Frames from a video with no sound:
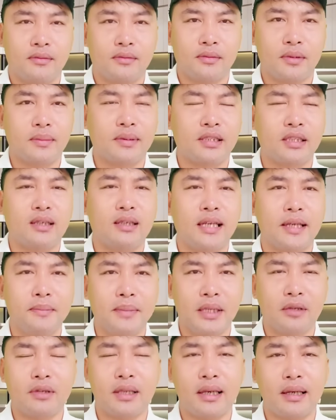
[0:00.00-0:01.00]
luật sư kiếm
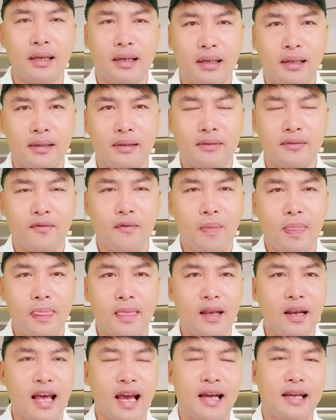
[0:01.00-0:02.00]
nhiều tiền hơn
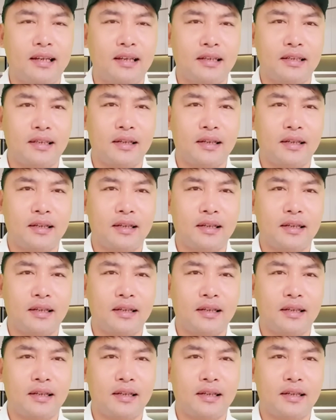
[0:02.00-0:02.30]
với lại đó